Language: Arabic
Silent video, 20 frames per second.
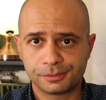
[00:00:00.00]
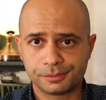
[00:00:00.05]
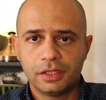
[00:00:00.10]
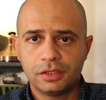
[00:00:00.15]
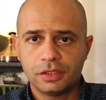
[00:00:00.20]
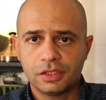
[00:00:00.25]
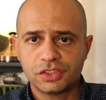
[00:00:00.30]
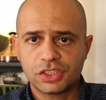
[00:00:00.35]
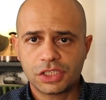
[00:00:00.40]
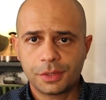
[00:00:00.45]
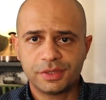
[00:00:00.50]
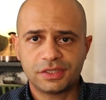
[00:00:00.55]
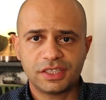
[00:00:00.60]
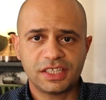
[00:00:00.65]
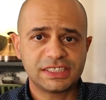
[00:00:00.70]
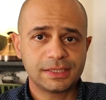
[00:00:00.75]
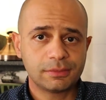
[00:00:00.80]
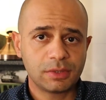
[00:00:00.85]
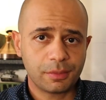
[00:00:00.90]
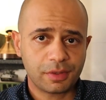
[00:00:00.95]
النصر
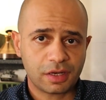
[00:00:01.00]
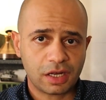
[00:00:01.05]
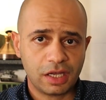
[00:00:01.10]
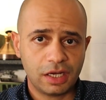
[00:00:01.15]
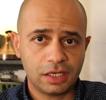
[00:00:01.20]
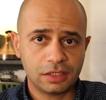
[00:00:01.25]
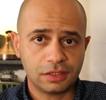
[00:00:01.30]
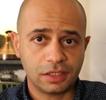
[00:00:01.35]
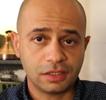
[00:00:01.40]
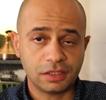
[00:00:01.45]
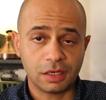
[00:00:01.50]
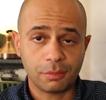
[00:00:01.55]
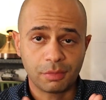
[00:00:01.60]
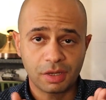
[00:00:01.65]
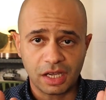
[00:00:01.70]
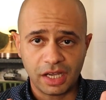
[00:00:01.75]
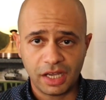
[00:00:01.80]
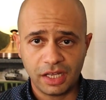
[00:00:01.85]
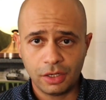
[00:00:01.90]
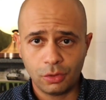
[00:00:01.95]
بيتقسم لمرحلتين
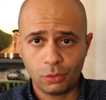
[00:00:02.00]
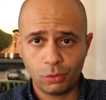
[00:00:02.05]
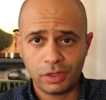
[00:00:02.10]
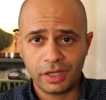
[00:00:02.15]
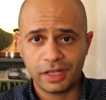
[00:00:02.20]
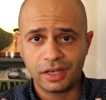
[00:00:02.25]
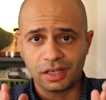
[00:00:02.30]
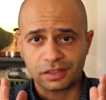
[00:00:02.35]
المرحله الاولى